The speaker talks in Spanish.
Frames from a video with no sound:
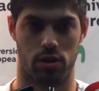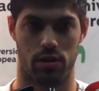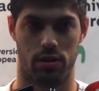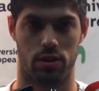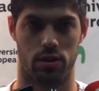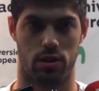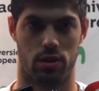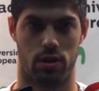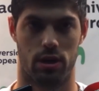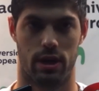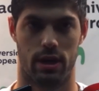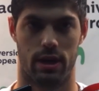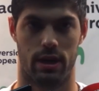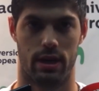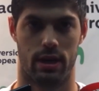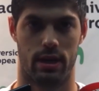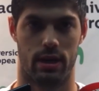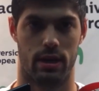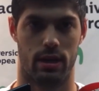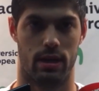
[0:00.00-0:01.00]
Entonces yo creo
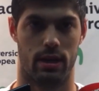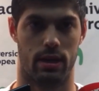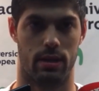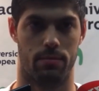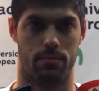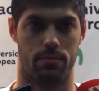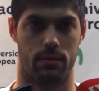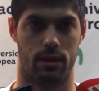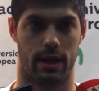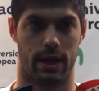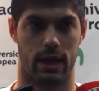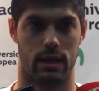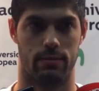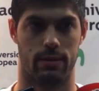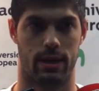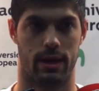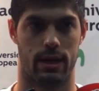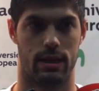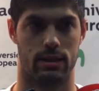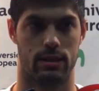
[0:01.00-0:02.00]
que, que
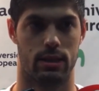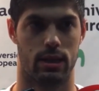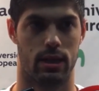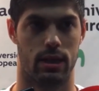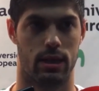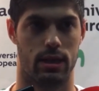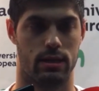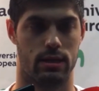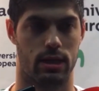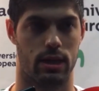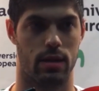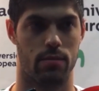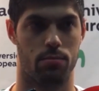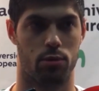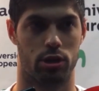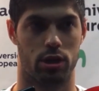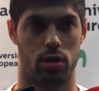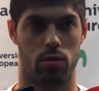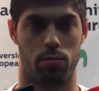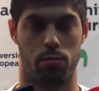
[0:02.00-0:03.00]
las bajas eh, sí que
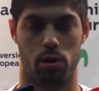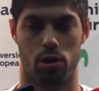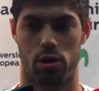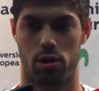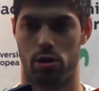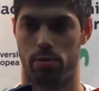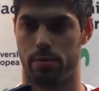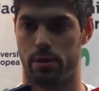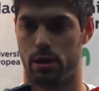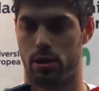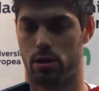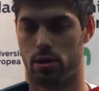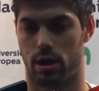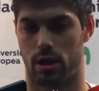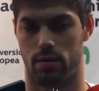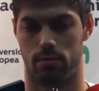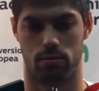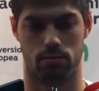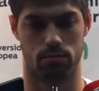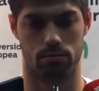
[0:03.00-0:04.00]
importan un poco, ¿no?
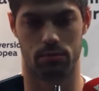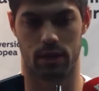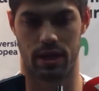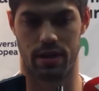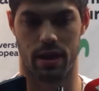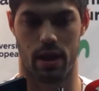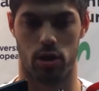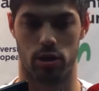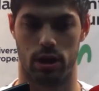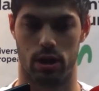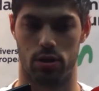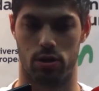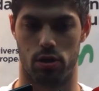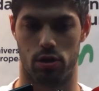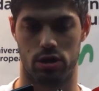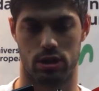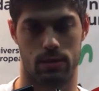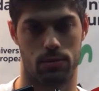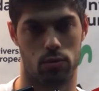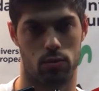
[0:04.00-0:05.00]
Pero quizá no
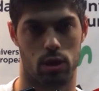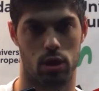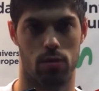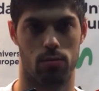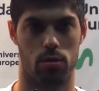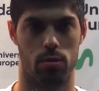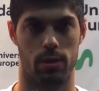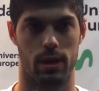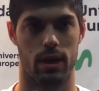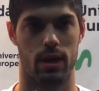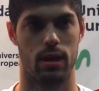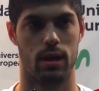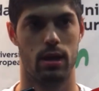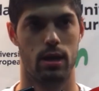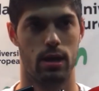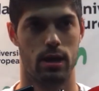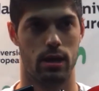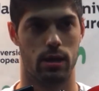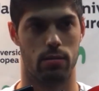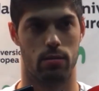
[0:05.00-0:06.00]
tanto, ¿no? Estamos jugando muy
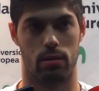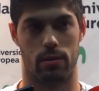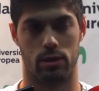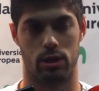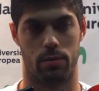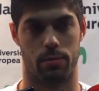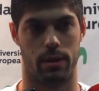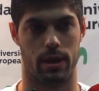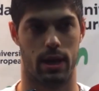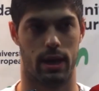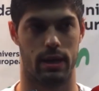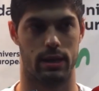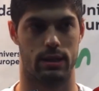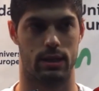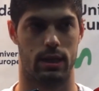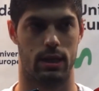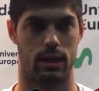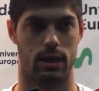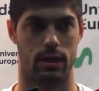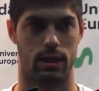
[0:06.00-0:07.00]
bien y vamos a esperar a
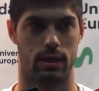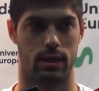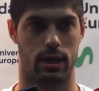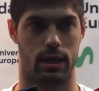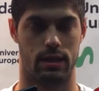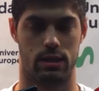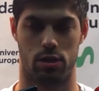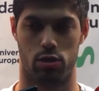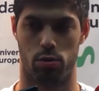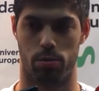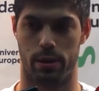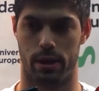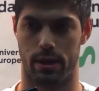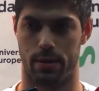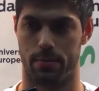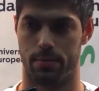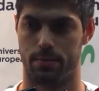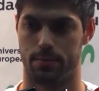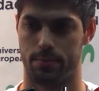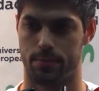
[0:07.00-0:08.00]
que se, a que se
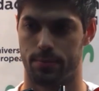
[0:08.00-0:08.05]
recupere.